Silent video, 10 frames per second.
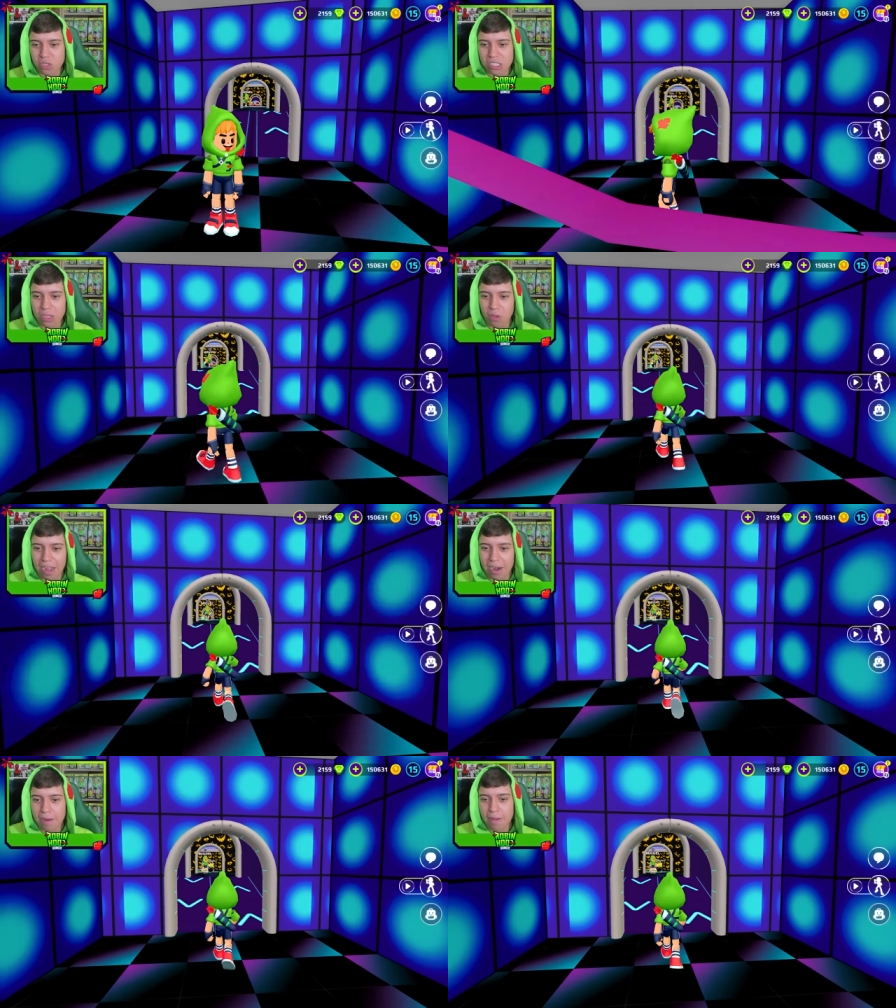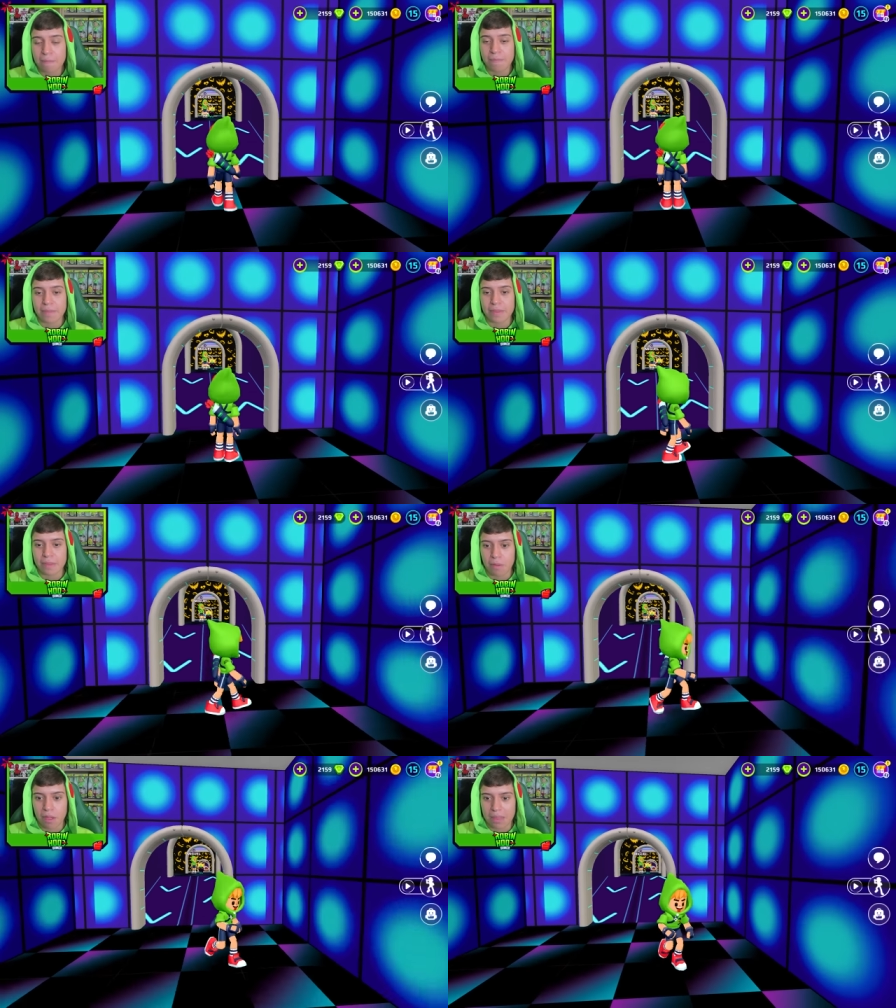só esse lugar.
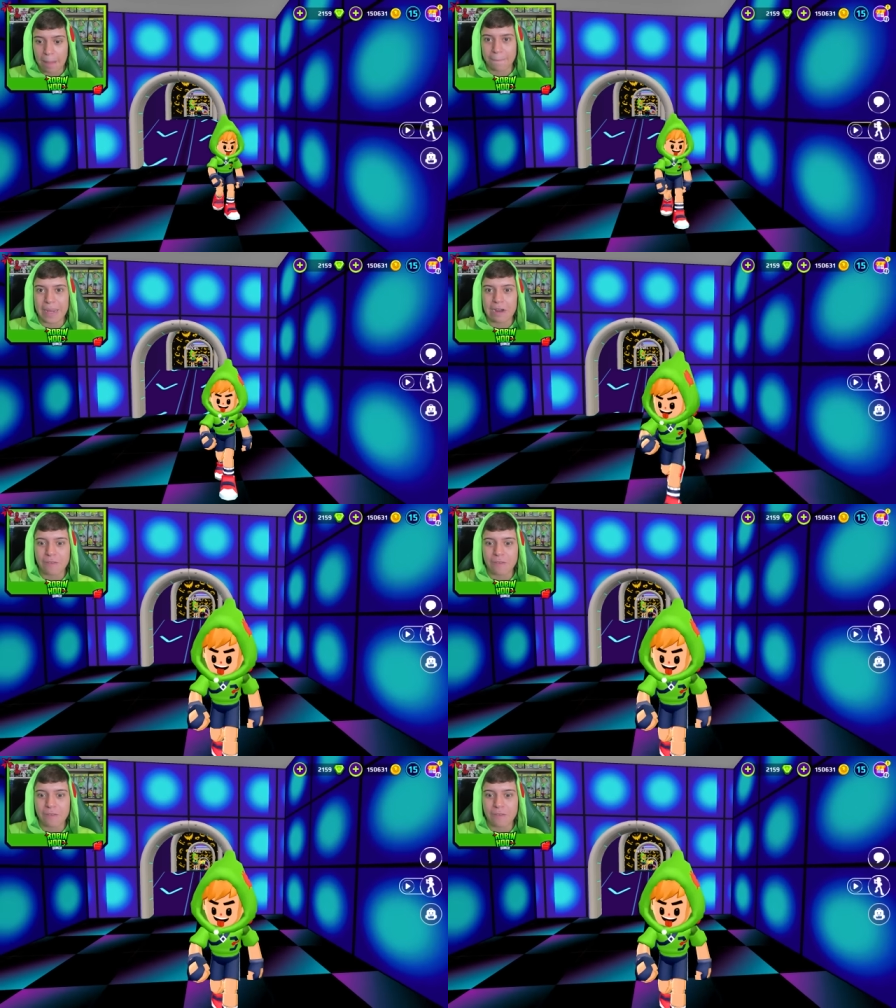Dá para